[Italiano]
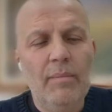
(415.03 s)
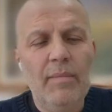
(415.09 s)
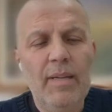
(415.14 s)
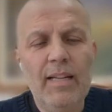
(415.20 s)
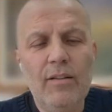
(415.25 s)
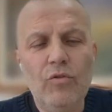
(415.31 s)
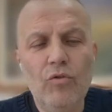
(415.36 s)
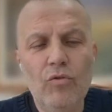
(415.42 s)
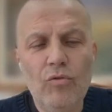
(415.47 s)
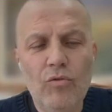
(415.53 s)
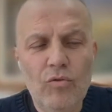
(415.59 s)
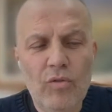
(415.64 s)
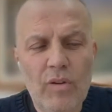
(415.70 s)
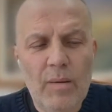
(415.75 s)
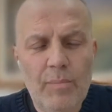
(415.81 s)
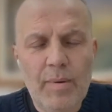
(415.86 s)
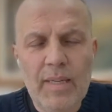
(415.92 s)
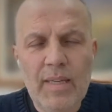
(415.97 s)
mi rendo
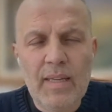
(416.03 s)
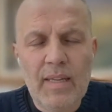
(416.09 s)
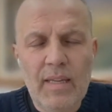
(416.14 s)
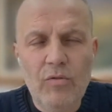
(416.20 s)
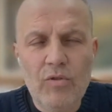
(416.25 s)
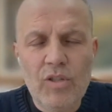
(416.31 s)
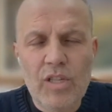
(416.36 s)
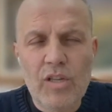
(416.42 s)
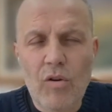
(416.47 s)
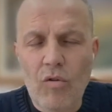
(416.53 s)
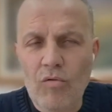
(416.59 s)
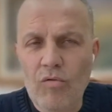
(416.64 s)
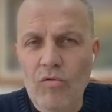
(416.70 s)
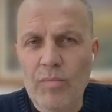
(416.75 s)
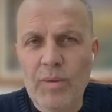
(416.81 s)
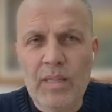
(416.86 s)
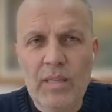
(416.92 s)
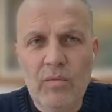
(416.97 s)
conto che per chi non si
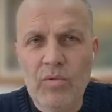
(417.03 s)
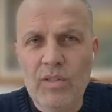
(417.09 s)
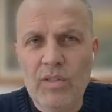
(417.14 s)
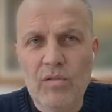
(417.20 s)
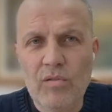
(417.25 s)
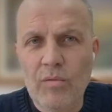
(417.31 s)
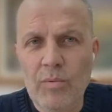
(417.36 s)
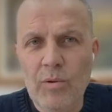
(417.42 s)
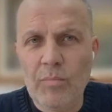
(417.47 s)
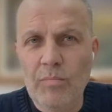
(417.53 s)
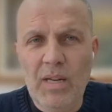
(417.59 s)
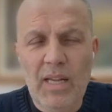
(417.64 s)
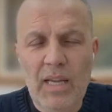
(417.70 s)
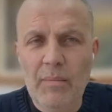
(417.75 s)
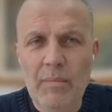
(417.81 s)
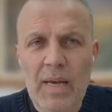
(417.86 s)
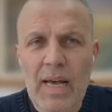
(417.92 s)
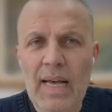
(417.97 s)
occupa di questo
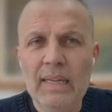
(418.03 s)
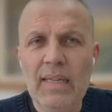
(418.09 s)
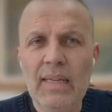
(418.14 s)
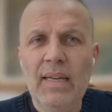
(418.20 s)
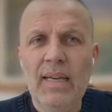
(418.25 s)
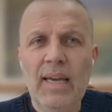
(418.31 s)
problema